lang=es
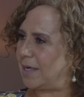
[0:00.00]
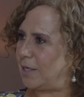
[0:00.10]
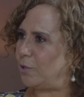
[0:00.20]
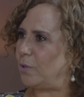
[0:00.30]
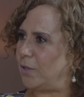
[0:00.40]
el
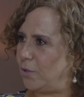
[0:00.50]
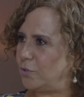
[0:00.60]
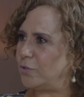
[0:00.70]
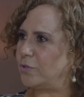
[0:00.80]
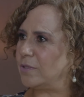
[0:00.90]
reino de
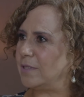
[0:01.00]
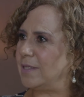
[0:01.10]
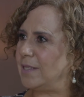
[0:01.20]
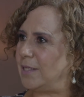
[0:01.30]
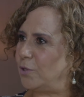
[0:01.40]
Dios
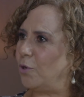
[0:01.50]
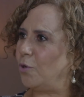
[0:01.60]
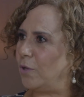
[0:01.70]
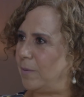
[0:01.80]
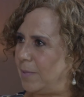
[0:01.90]
y todo
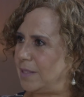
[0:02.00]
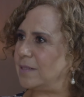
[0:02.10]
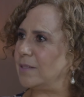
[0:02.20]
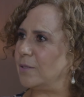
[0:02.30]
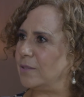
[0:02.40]
lo
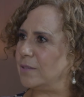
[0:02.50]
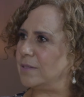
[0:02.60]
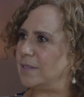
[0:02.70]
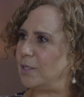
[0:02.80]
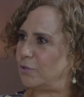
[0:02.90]
demás
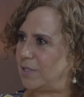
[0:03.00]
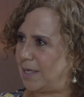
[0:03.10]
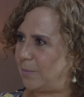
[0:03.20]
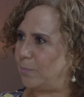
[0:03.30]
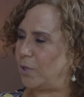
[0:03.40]
se os
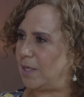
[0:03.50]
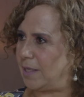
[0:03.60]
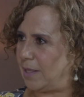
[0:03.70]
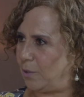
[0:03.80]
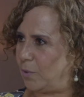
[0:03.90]
dará por
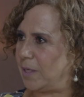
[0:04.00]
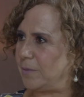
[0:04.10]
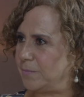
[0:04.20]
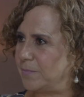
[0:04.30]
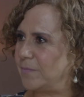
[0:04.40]

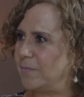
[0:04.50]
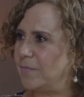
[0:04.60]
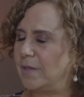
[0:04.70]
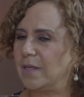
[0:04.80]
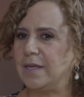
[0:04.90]
añadidura.
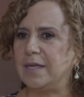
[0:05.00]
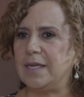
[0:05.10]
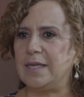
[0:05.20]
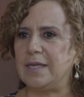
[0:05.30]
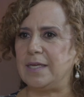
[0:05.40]

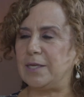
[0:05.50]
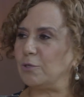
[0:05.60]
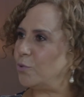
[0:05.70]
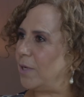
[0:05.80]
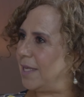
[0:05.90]

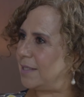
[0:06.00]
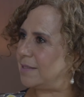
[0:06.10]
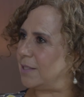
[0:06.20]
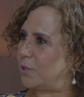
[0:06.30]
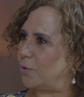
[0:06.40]
Incluso el
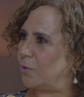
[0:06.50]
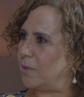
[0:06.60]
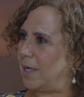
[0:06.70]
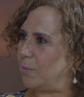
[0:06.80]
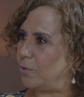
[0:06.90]
éxito,
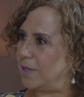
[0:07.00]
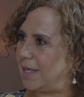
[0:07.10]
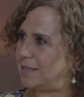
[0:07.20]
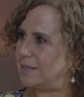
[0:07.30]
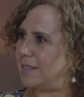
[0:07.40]
la
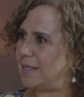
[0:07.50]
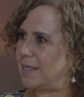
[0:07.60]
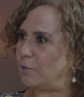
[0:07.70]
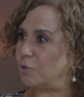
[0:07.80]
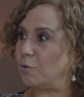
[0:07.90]

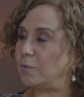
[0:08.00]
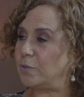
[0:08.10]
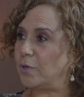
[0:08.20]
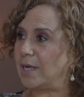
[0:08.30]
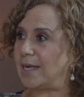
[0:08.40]
abundancia, que no es lo
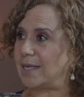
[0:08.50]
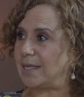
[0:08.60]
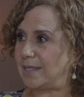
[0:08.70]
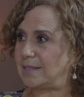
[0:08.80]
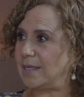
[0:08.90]
mismo que la
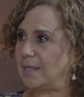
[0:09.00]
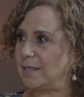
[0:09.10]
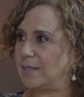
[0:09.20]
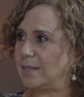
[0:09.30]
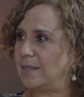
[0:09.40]

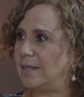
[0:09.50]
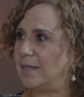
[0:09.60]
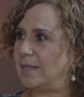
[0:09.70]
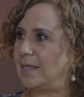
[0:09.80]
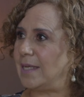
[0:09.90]
riqueza,
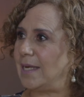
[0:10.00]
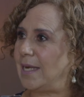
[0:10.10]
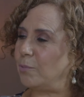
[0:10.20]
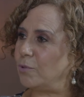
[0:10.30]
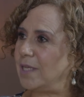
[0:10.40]

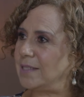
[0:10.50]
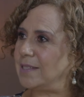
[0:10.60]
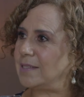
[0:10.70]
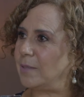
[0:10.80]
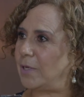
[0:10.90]
la
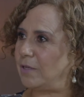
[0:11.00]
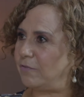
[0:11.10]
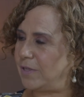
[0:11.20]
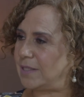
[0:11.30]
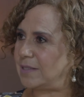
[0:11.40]
abundancia se
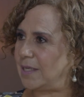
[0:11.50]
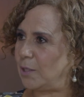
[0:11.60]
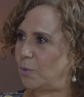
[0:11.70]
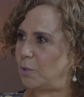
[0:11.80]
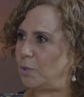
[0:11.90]

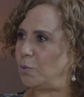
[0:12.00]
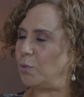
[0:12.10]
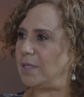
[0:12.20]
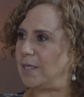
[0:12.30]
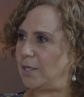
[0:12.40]
manifiesta cuando en
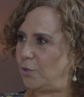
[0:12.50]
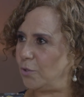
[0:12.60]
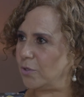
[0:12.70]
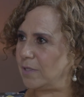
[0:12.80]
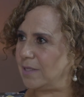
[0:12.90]
tu
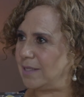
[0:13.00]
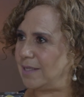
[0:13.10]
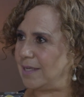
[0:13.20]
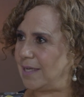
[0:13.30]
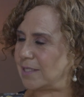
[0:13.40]
interior
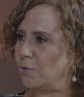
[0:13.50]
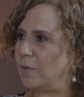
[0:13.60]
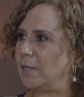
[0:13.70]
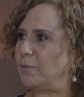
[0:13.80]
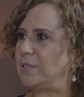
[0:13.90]
has
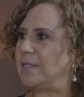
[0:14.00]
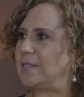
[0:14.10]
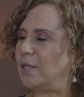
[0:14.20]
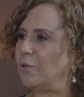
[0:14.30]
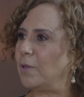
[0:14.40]
logrado este
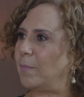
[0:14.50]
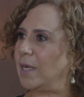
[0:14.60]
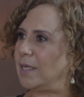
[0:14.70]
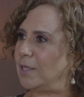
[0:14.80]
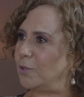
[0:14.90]
estado de
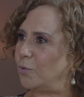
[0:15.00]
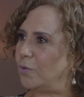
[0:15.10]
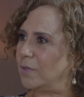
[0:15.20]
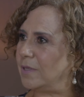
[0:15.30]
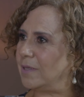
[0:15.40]
plenitud,